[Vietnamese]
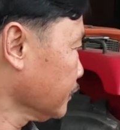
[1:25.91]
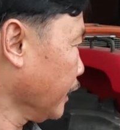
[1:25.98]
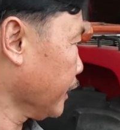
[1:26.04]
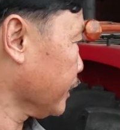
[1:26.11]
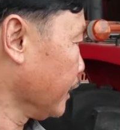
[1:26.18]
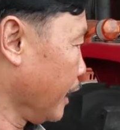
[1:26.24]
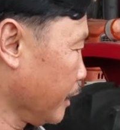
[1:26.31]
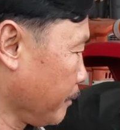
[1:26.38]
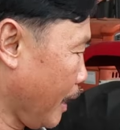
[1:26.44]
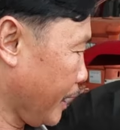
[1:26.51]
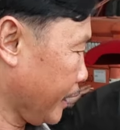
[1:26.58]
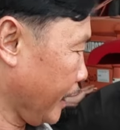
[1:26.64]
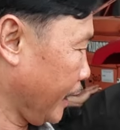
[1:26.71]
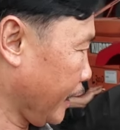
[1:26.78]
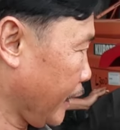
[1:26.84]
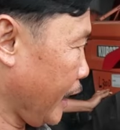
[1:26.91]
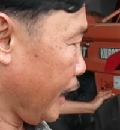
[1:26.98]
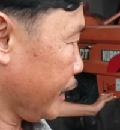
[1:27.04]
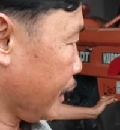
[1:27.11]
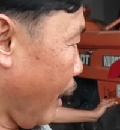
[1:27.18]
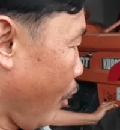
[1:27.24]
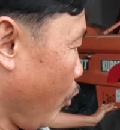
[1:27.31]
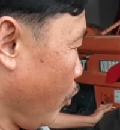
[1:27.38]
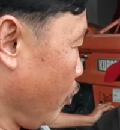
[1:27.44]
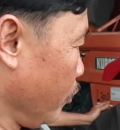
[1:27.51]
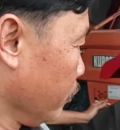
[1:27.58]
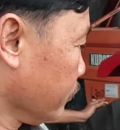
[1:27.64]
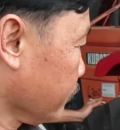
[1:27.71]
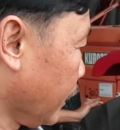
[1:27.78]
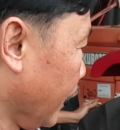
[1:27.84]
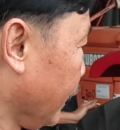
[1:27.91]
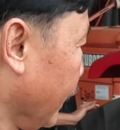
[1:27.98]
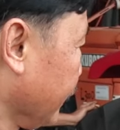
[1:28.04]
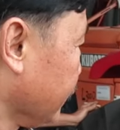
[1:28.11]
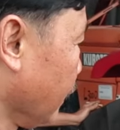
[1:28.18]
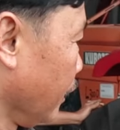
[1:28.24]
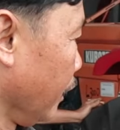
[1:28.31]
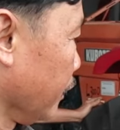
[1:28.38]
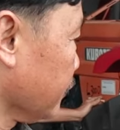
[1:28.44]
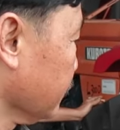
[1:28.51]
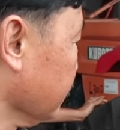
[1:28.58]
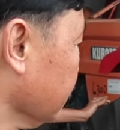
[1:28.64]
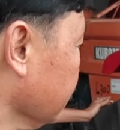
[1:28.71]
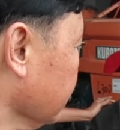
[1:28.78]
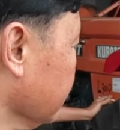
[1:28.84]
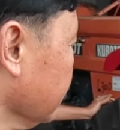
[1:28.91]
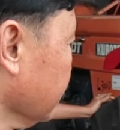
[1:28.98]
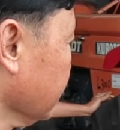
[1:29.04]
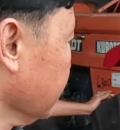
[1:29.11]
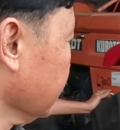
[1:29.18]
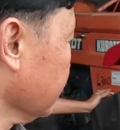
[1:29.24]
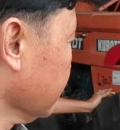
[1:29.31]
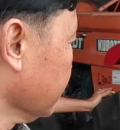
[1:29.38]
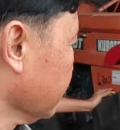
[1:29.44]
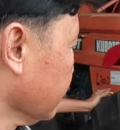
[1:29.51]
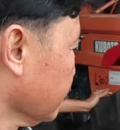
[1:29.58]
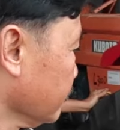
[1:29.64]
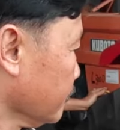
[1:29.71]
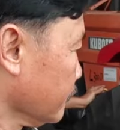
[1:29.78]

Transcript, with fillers: SD3000 hai cầu tay lái trợ lực cầu lớn luôn